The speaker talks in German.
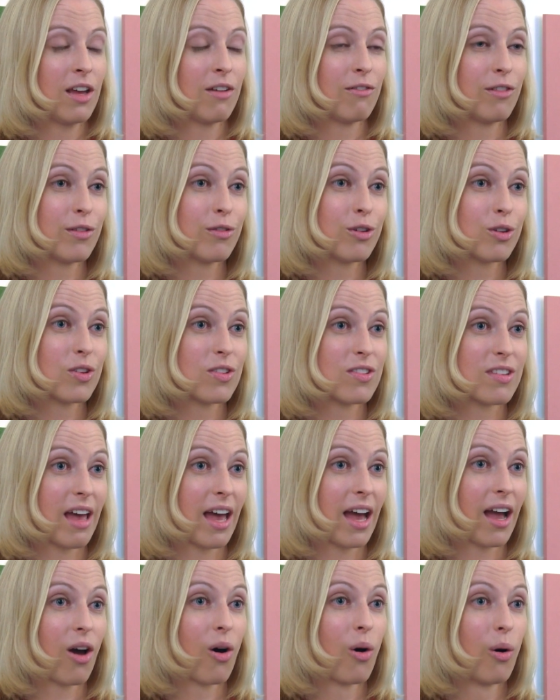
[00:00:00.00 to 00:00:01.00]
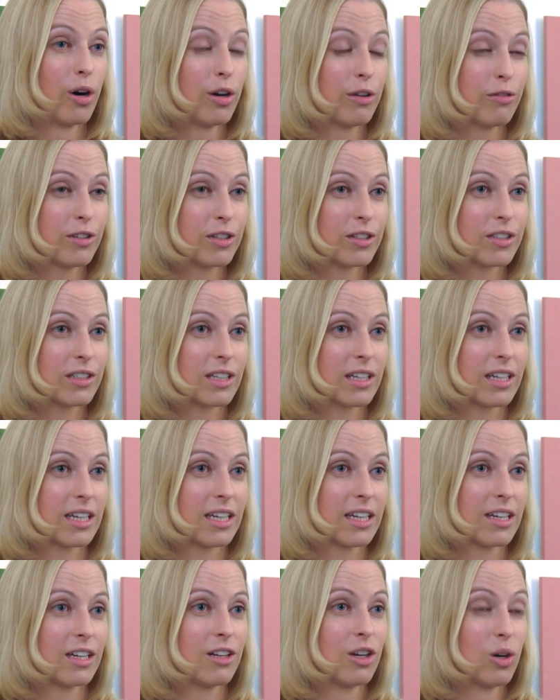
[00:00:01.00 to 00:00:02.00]
Wir würden sagen, häufig
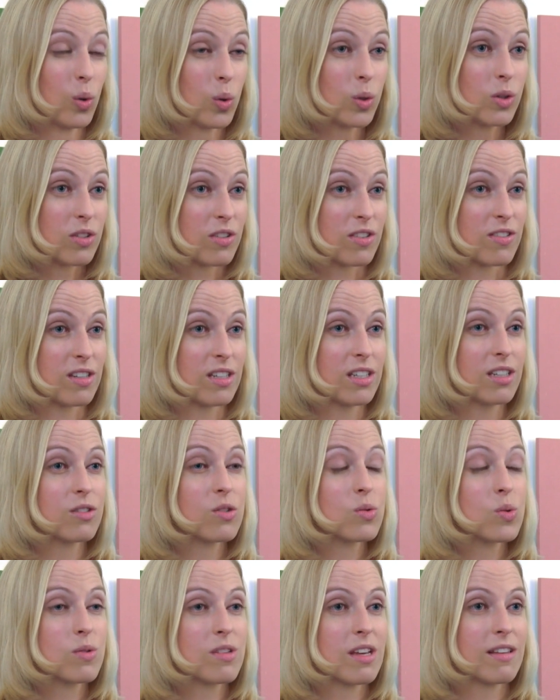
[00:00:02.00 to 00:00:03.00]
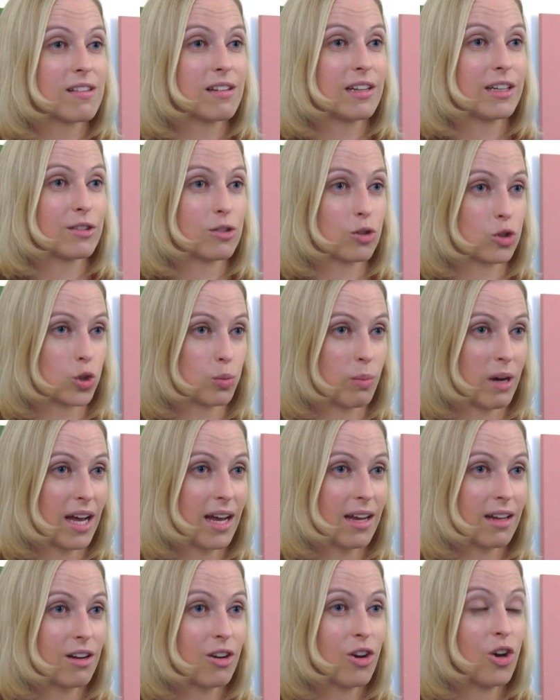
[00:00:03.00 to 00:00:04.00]
äh, lohnt es sich, zusätzlich zu
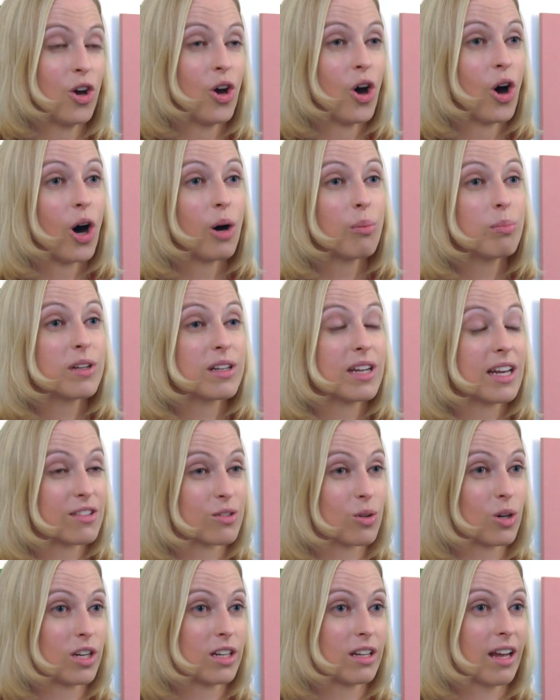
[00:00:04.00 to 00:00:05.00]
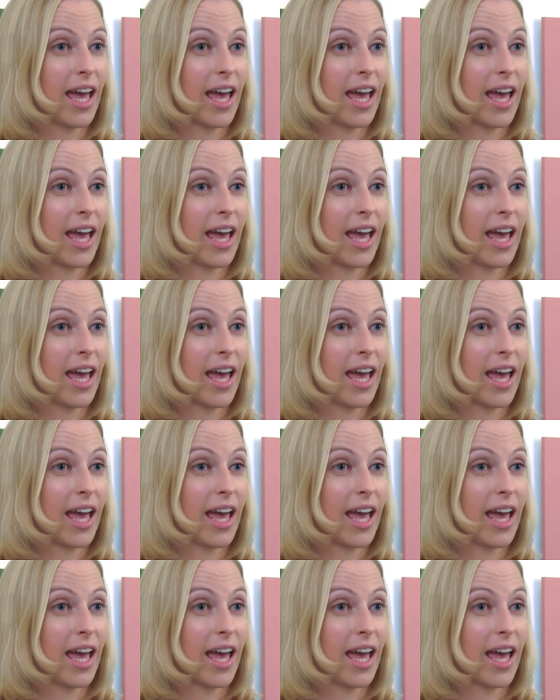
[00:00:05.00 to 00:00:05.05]
sparen, ob in der Säule